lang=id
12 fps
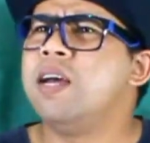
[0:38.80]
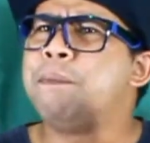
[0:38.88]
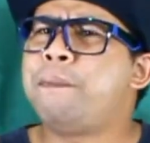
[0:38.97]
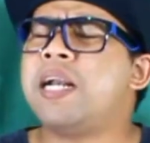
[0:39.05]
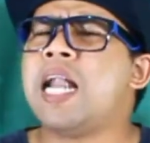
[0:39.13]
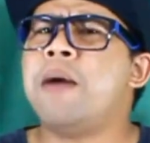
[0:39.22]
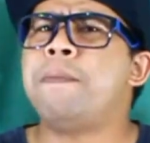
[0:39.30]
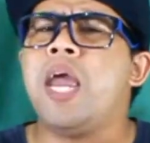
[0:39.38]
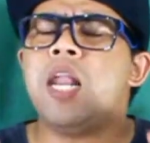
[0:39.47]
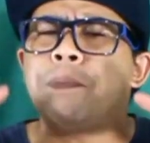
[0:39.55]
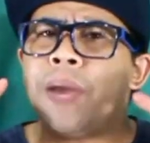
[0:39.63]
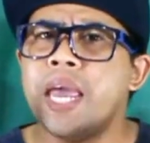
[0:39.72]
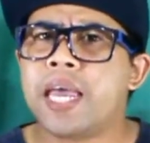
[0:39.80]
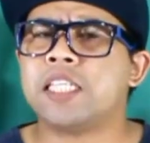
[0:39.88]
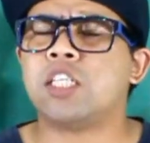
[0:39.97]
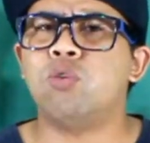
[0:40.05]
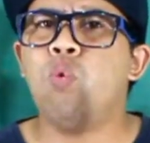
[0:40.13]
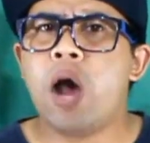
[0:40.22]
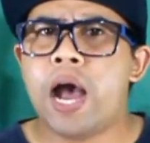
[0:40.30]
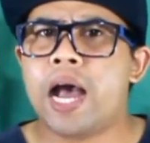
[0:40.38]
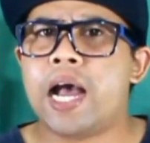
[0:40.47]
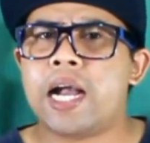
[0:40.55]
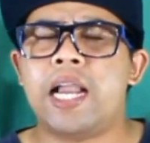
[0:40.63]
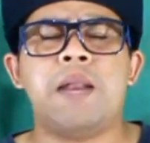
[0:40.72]
pernah main PS2,
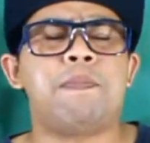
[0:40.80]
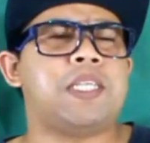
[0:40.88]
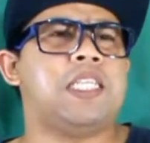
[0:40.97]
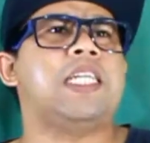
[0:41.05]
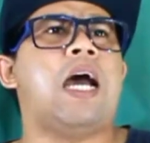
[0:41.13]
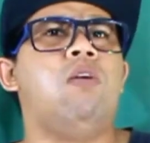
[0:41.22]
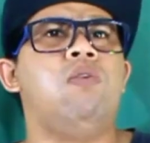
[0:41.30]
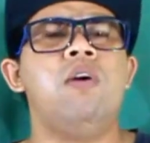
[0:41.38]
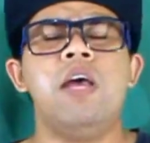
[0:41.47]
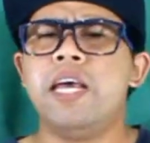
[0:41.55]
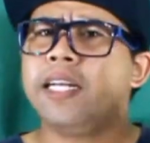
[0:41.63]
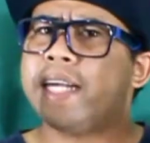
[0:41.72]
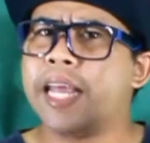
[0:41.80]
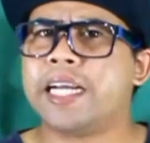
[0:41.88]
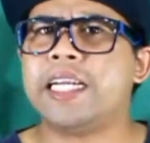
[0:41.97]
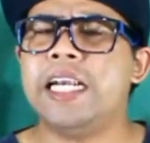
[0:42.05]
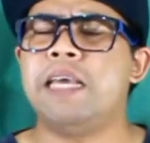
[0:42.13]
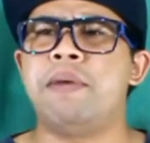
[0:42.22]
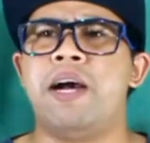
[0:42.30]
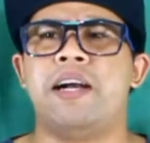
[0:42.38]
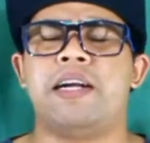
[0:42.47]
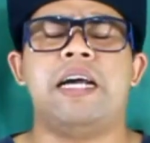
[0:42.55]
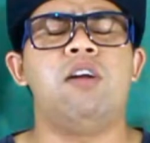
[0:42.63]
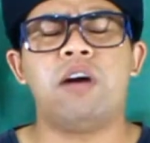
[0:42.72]
kalian pasti tahu Tekken
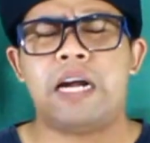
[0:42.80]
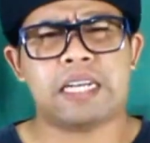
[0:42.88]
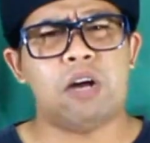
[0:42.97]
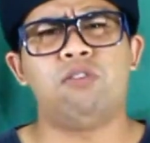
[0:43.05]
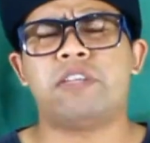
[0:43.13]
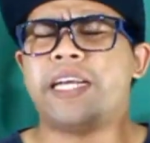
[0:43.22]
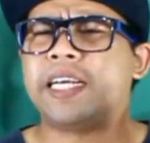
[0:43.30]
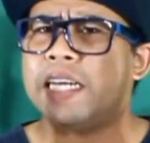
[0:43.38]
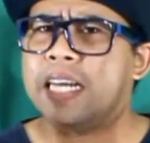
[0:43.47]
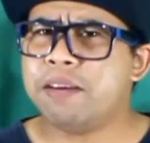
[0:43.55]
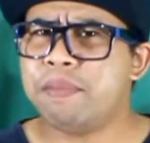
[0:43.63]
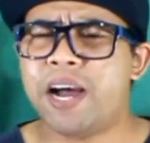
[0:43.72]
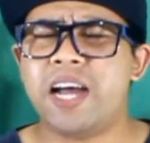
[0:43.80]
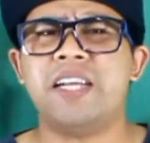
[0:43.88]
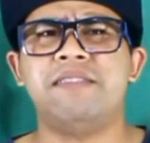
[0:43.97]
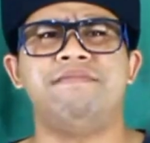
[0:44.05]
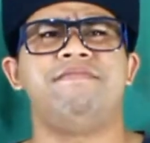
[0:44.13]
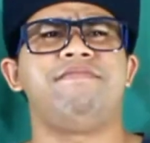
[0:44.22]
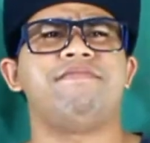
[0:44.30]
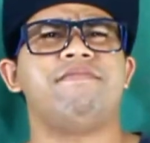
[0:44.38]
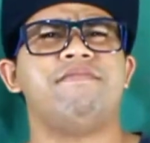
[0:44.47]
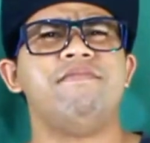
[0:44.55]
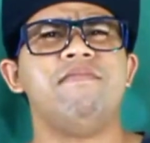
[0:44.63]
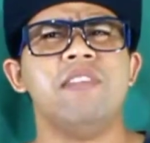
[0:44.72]
5. Kalau nggak tahu Tekken
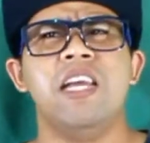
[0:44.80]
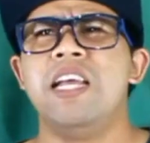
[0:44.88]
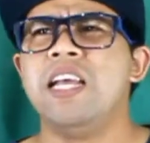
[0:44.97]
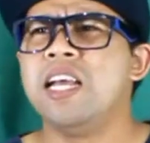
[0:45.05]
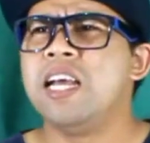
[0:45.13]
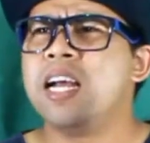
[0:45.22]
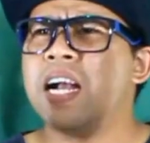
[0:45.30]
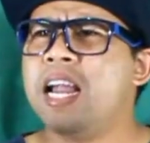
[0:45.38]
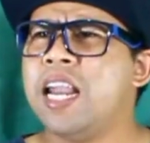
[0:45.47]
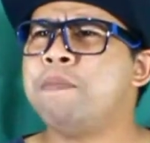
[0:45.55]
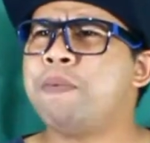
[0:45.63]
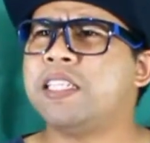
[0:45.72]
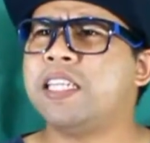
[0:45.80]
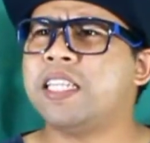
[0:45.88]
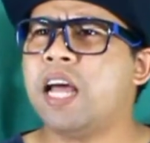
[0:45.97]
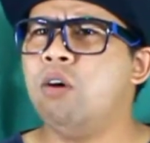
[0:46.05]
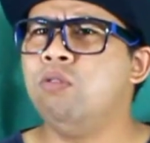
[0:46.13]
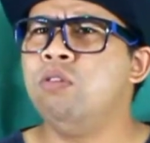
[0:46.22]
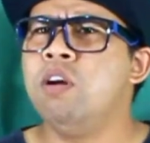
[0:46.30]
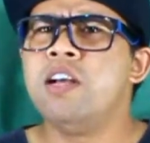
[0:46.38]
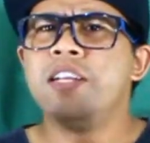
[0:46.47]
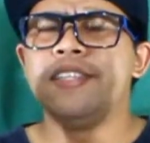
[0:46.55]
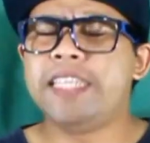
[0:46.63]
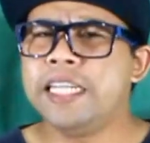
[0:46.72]
5, kalian pasti tahu
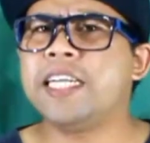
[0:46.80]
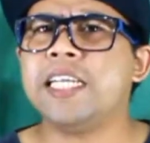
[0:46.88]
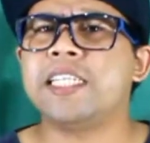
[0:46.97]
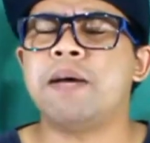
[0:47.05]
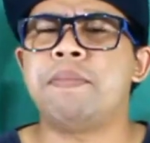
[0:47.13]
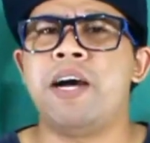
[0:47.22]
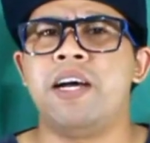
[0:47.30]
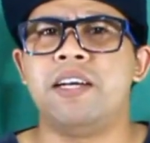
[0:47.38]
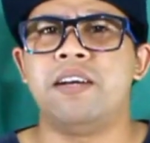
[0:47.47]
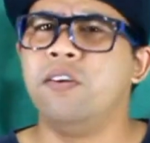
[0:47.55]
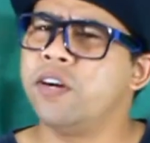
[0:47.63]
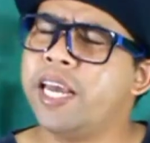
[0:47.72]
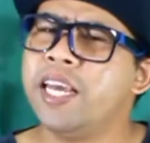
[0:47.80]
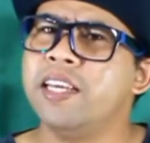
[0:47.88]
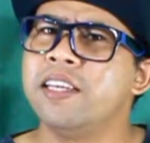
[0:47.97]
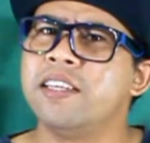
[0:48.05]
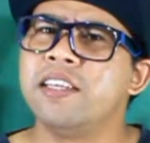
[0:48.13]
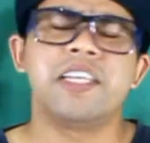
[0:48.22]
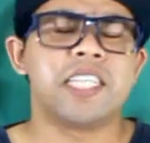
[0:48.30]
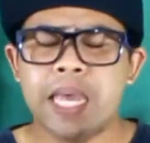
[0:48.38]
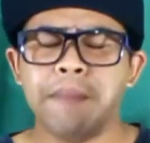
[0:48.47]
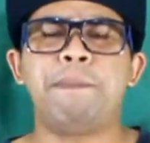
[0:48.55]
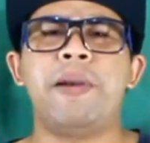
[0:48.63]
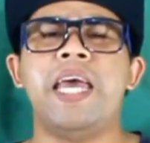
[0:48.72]
Jin kan sama. Oke? Okay?
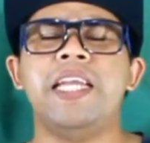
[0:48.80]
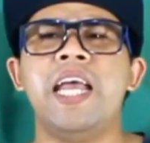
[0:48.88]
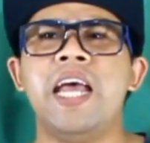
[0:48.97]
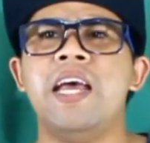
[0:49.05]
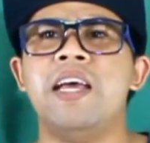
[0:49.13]
Gameplaynya